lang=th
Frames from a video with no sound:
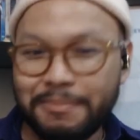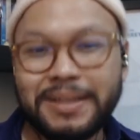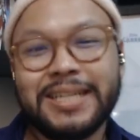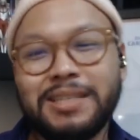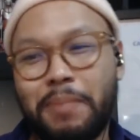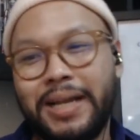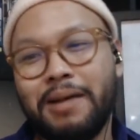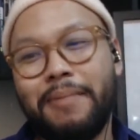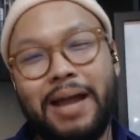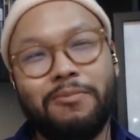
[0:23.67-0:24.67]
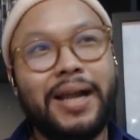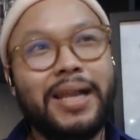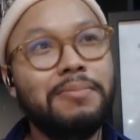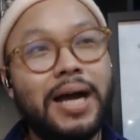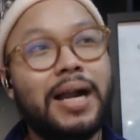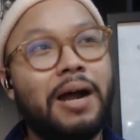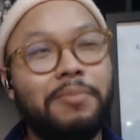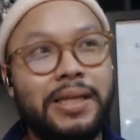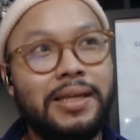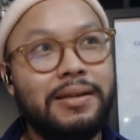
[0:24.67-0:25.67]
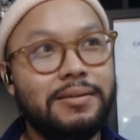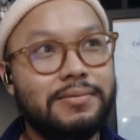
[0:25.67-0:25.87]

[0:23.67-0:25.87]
แอนิเมชันสไปเดอร์แมนวะในเมื่อเรามี